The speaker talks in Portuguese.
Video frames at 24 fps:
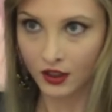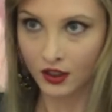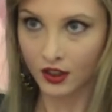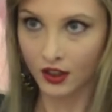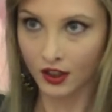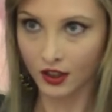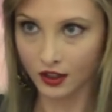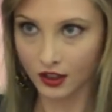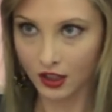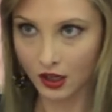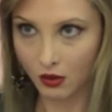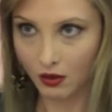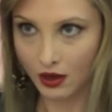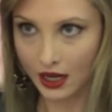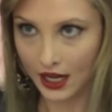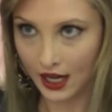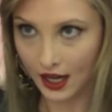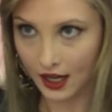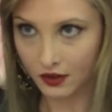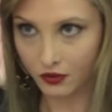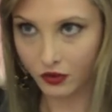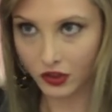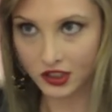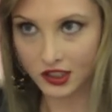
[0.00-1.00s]
Então,
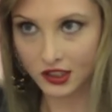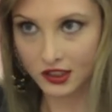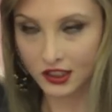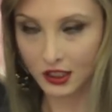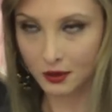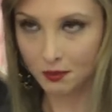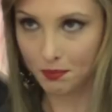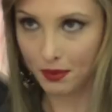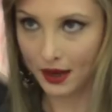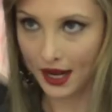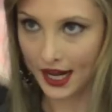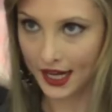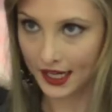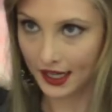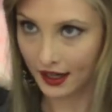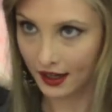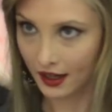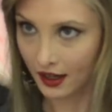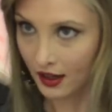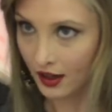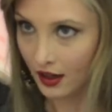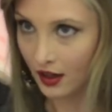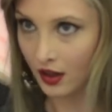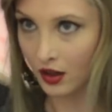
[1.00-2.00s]
aí você
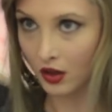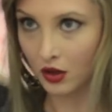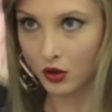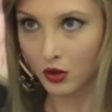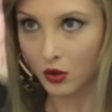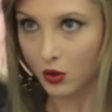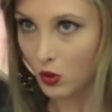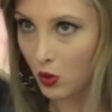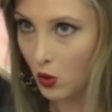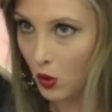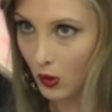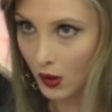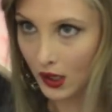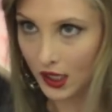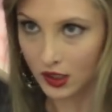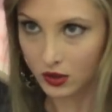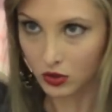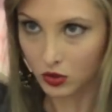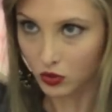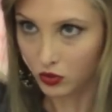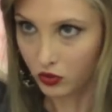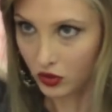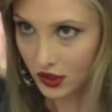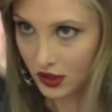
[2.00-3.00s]
separa o
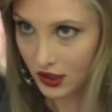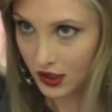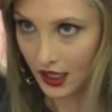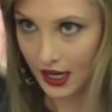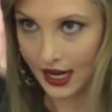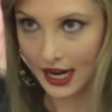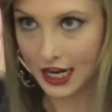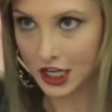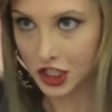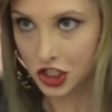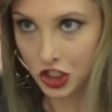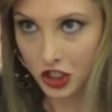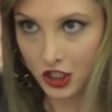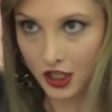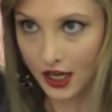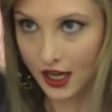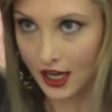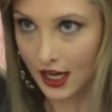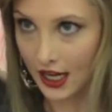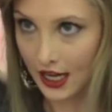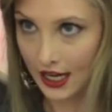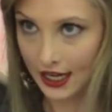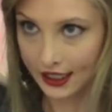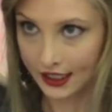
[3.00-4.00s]
quanto você acha
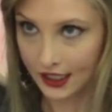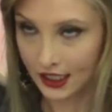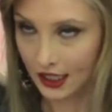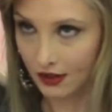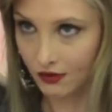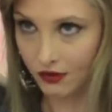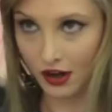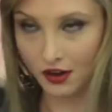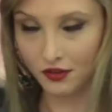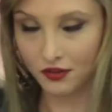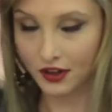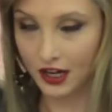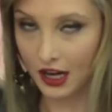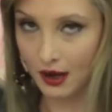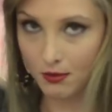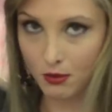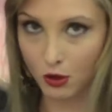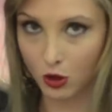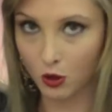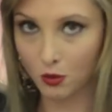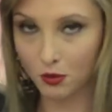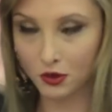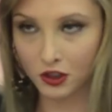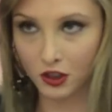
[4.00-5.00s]
que vai ficar
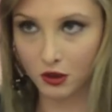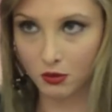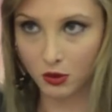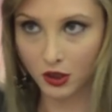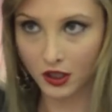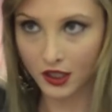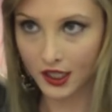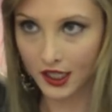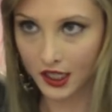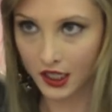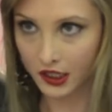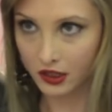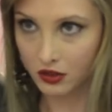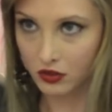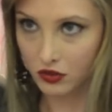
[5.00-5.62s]
bom pro teu moicano.